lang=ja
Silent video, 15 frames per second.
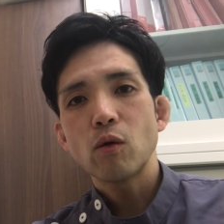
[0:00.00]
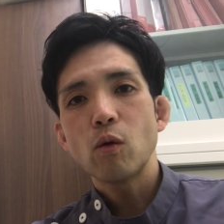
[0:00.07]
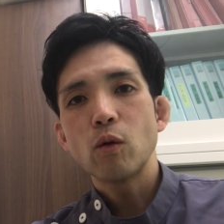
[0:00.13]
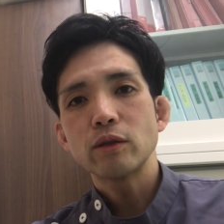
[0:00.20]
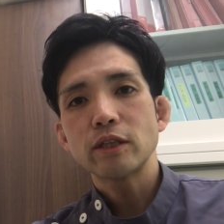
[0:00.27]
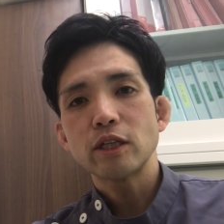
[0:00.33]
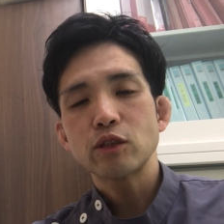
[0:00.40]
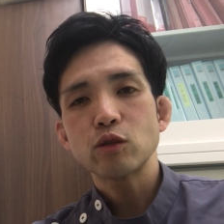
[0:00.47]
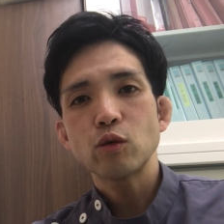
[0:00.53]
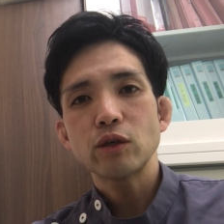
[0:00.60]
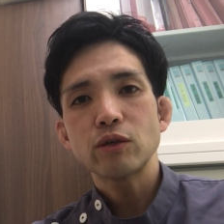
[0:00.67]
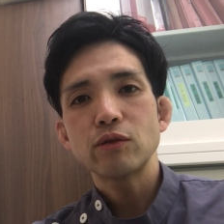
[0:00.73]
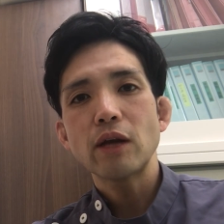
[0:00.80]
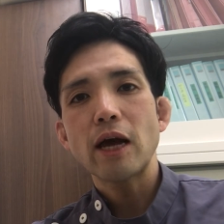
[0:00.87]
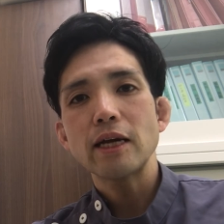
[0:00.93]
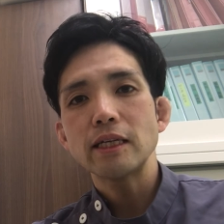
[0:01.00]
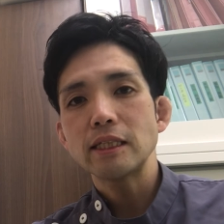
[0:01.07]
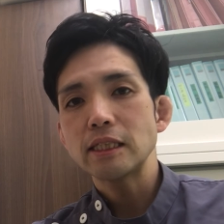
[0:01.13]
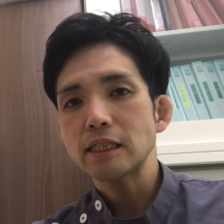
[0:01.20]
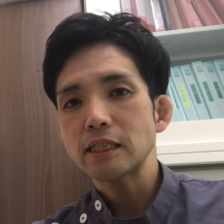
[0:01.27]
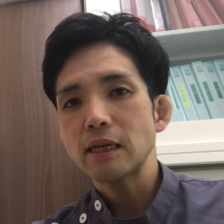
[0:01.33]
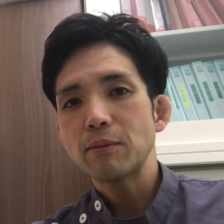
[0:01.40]
高温で超フライ
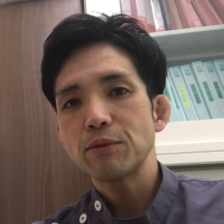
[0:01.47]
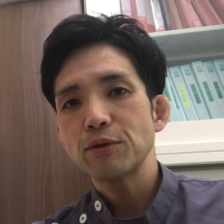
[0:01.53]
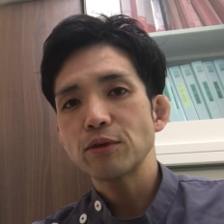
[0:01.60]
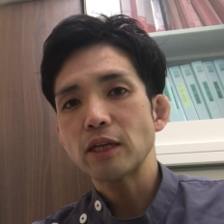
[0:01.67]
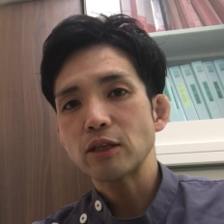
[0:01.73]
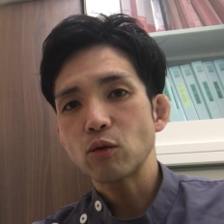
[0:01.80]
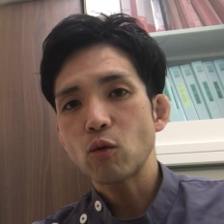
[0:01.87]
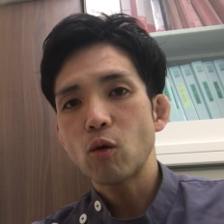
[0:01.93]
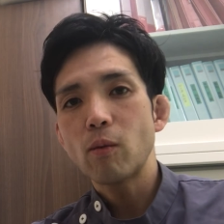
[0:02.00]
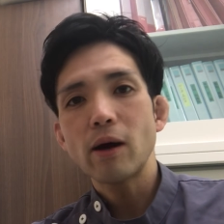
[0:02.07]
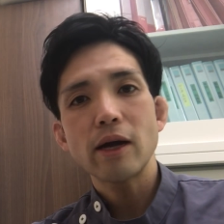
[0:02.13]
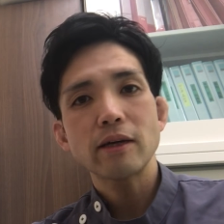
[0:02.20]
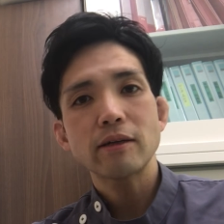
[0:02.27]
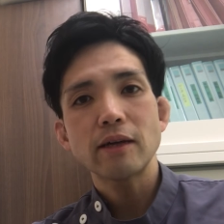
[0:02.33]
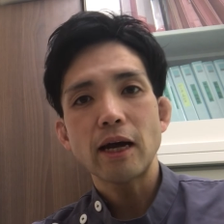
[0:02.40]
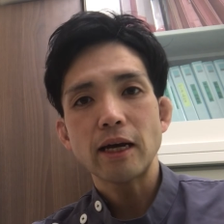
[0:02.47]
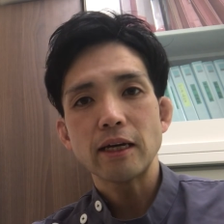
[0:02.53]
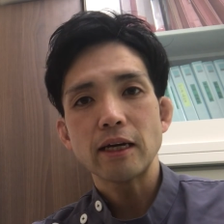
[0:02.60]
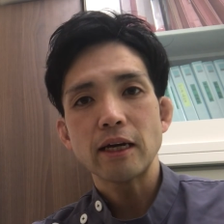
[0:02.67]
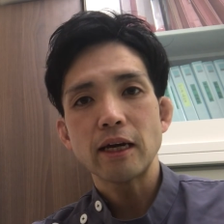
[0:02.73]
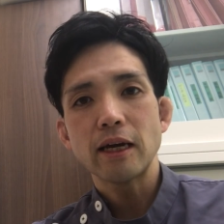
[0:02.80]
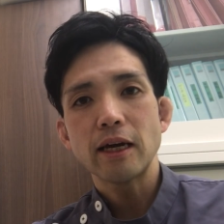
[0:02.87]
にしたものだと5倍ぐらい、
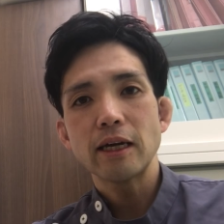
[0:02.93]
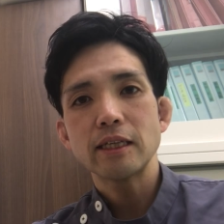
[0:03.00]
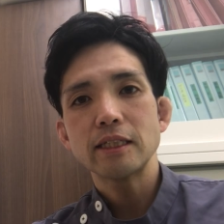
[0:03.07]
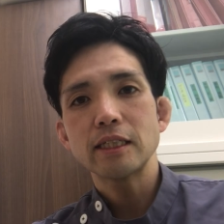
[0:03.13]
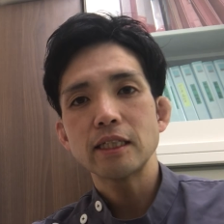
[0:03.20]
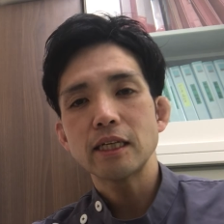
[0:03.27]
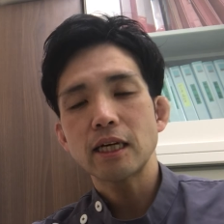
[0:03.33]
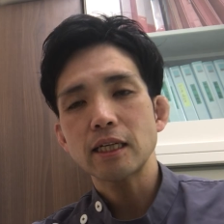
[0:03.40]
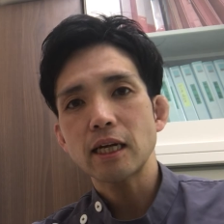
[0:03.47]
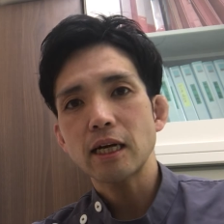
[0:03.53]
えー、AG が